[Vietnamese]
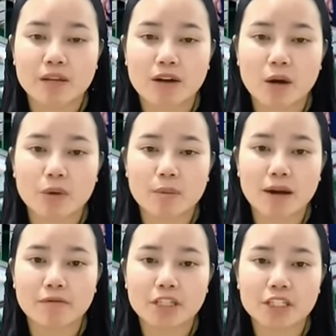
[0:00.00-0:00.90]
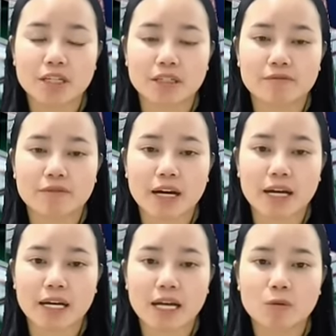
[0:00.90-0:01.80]
và Ủy ban Phát triển và
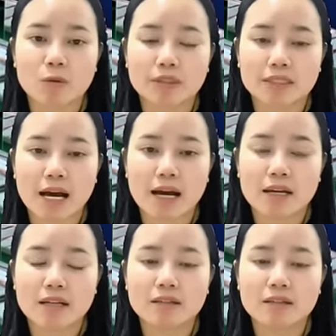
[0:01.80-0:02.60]
Cải cách Quốc gia